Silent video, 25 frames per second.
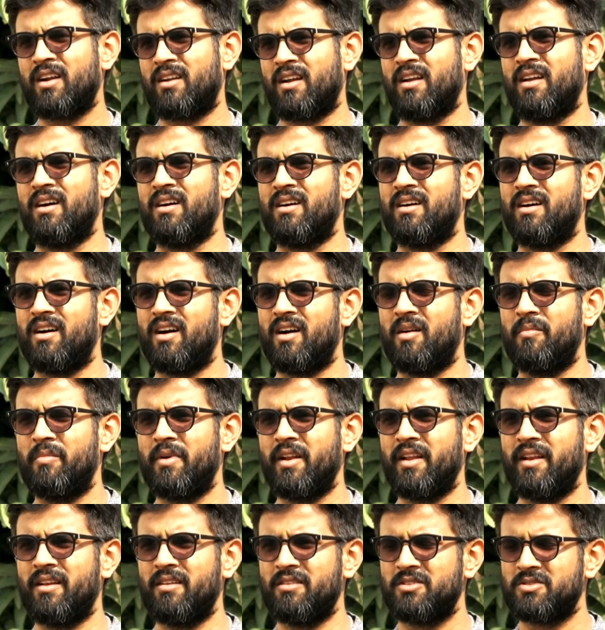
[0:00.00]
காட்டலாம்
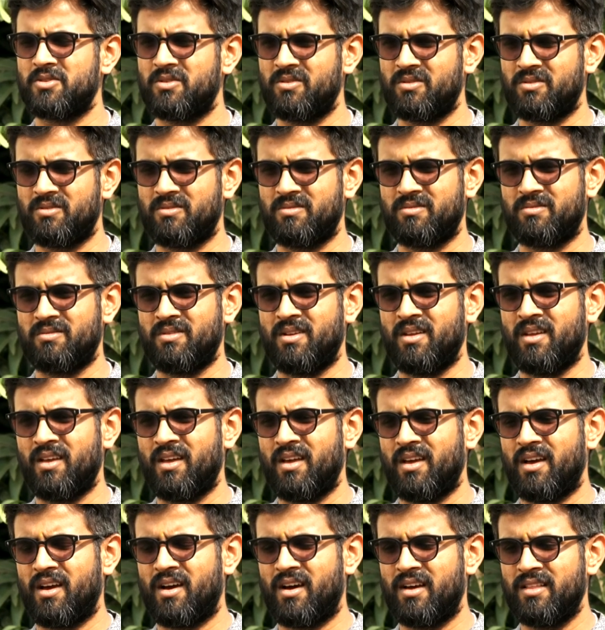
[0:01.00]
அப்படின்னு ஸோ
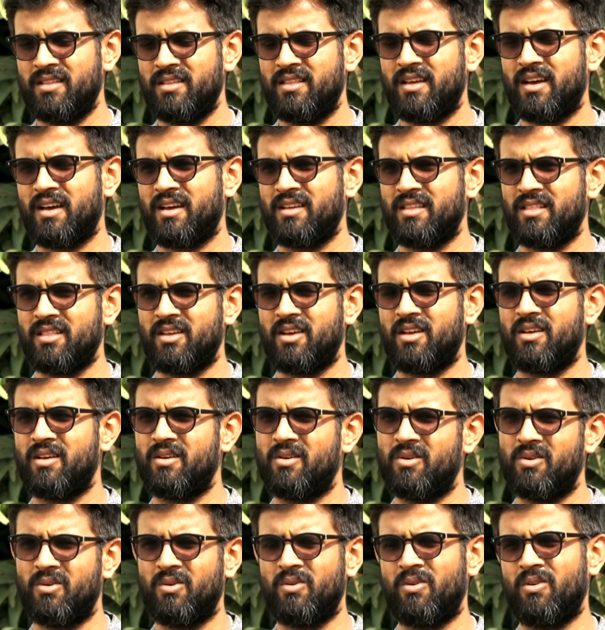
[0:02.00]
அதுதான் இந்த
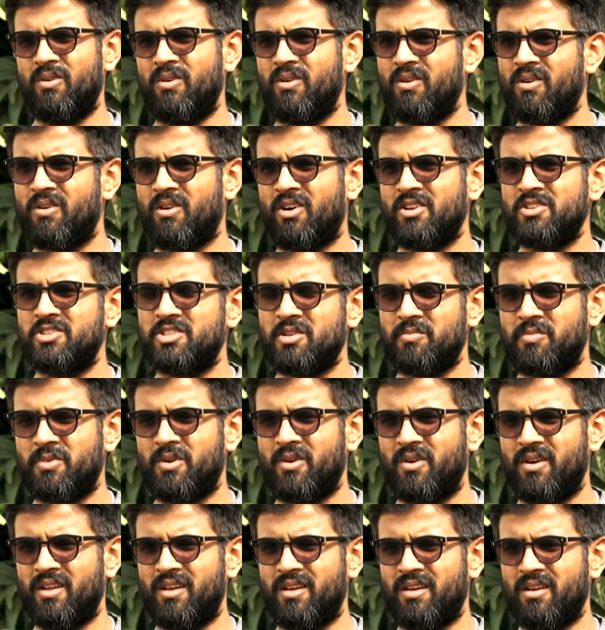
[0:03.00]
ஹோல்
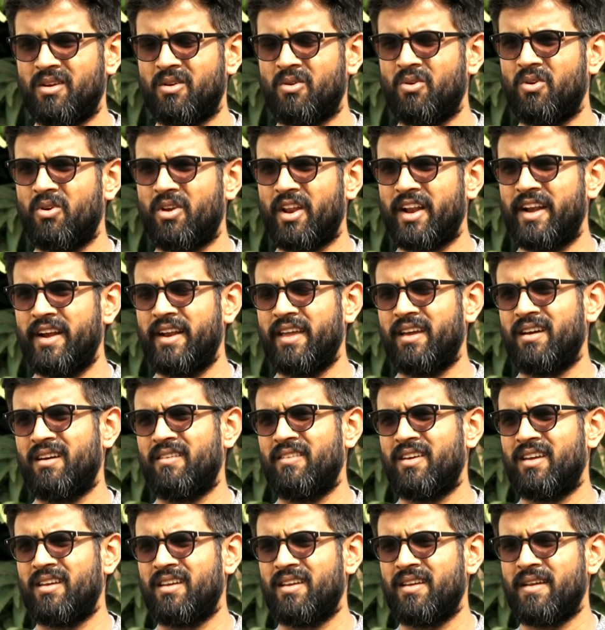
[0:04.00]
கான்செப்டோட கோர்
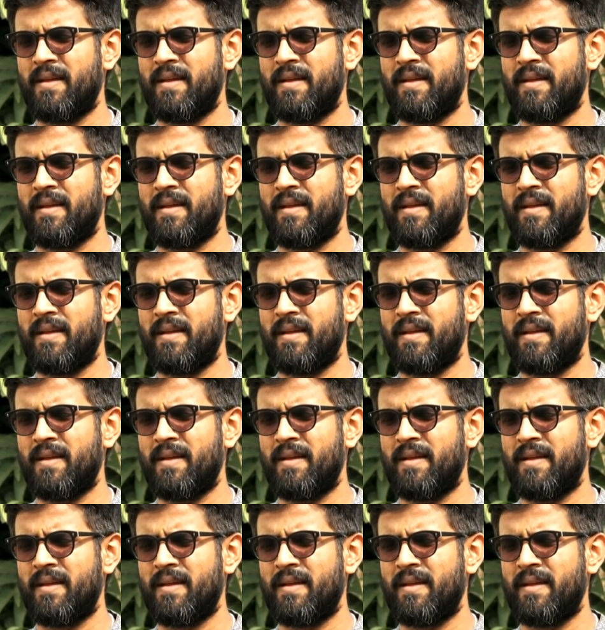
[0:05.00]
ஐடியாவே